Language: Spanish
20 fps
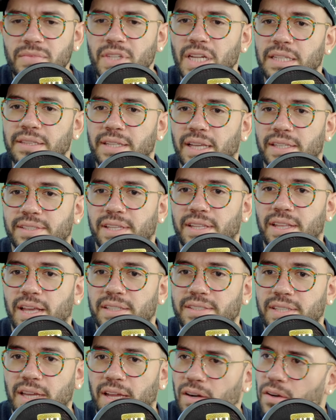decidí
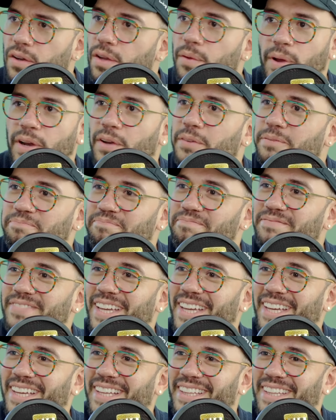hacerlo y bueno,
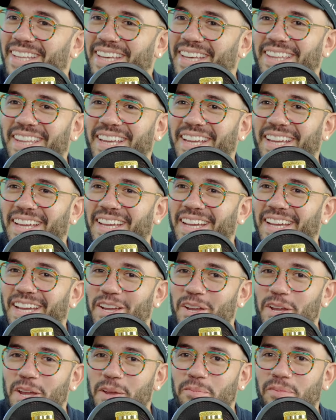desde
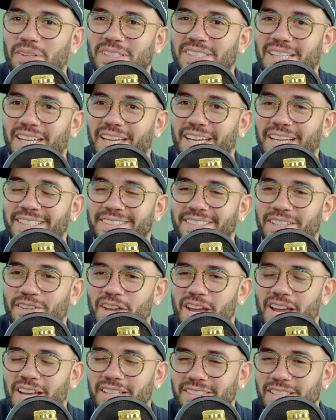que empecé ese
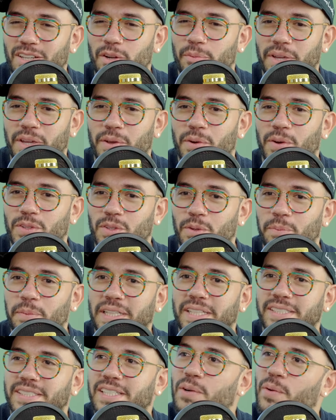viaje, si no me equivoco, en
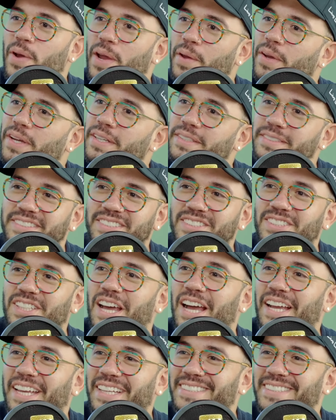2019, aquí